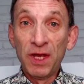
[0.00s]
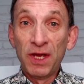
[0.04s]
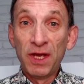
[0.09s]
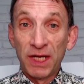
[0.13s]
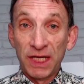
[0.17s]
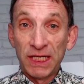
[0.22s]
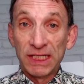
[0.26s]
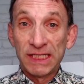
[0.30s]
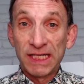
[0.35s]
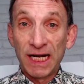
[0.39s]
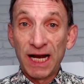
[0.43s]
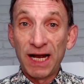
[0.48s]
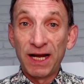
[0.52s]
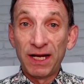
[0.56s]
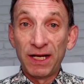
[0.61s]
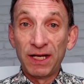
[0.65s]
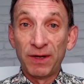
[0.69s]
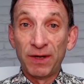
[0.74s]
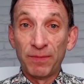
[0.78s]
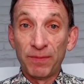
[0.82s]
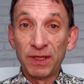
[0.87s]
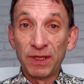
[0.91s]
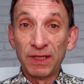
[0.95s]

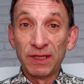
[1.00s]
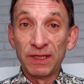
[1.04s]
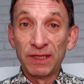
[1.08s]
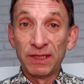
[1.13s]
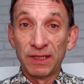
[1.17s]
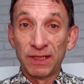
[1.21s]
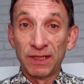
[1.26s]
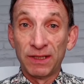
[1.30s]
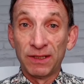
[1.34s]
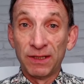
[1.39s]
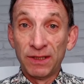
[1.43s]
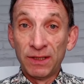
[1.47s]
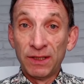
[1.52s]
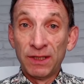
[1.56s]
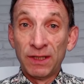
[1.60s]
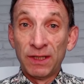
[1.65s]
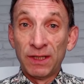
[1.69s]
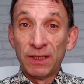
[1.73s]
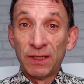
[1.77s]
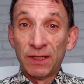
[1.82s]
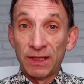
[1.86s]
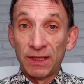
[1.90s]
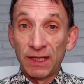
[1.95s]
Израиль был э,
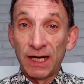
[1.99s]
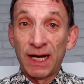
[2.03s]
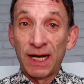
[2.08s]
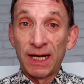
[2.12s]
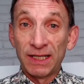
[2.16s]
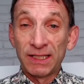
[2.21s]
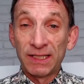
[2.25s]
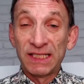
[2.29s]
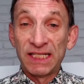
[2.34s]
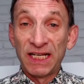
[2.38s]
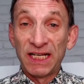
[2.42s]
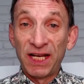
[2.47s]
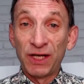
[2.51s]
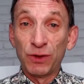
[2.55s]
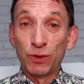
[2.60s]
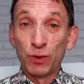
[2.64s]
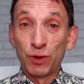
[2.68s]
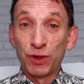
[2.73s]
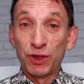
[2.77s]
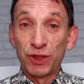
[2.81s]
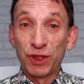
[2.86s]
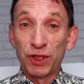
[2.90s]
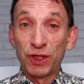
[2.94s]
на
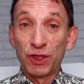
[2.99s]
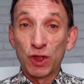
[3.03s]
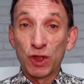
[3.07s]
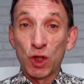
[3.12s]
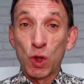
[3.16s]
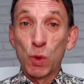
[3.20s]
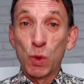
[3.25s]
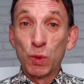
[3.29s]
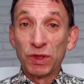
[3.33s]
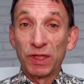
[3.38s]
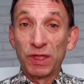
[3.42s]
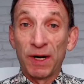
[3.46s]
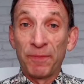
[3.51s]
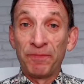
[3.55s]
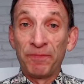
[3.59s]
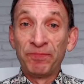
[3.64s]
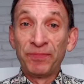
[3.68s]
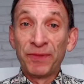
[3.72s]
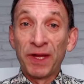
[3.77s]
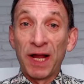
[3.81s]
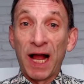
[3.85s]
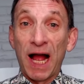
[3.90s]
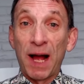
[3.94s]
следующее же утро
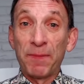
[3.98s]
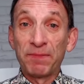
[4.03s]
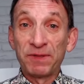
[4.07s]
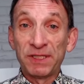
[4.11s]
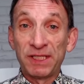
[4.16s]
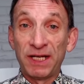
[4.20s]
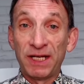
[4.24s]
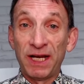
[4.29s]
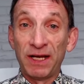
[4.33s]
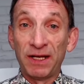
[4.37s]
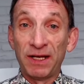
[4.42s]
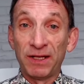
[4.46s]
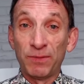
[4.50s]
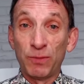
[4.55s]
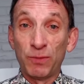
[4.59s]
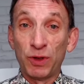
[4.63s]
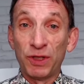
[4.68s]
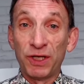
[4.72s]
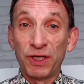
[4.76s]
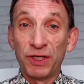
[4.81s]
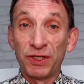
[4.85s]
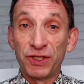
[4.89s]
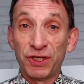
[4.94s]
обстрелян
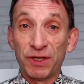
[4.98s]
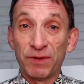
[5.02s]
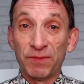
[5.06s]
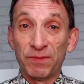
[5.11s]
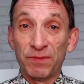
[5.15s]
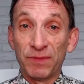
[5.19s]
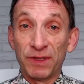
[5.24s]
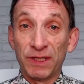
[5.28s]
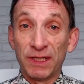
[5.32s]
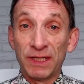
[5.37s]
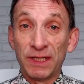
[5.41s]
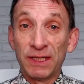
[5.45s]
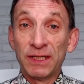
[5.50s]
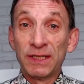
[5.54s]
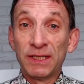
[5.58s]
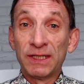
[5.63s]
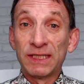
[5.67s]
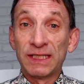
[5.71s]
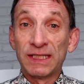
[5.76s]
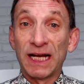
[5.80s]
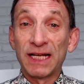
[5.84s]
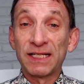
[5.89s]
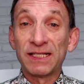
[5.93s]
более чем
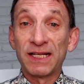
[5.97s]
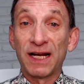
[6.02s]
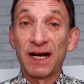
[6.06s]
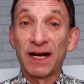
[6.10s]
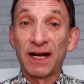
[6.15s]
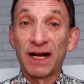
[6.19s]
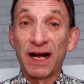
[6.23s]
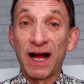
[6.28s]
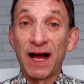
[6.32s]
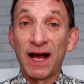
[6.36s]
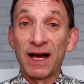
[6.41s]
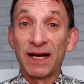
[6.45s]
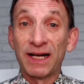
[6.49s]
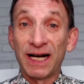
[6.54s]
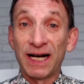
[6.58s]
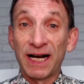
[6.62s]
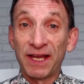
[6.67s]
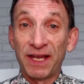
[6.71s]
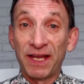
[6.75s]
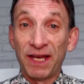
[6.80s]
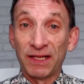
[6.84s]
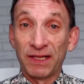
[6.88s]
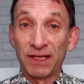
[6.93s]
140
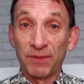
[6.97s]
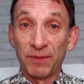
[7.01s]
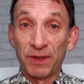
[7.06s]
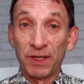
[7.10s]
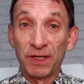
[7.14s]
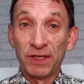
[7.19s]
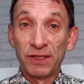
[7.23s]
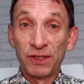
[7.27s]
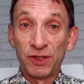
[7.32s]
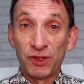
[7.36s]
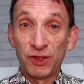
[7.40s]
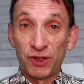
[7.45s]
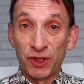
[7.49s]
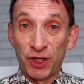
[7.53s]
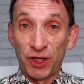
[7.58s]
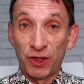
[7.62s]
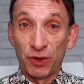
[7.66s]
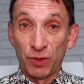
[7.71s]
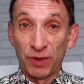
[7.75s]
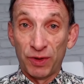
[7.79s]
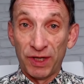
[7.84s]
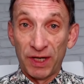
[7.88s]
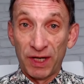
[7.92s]
ракетами с
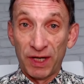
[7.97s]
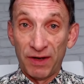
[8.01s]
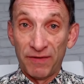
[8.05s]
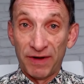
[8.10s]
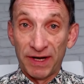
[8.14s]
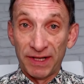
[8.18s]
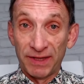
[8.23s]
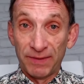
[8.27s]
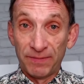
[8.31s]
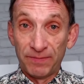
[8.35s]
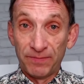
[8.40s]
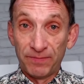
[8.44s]
территории Ливана.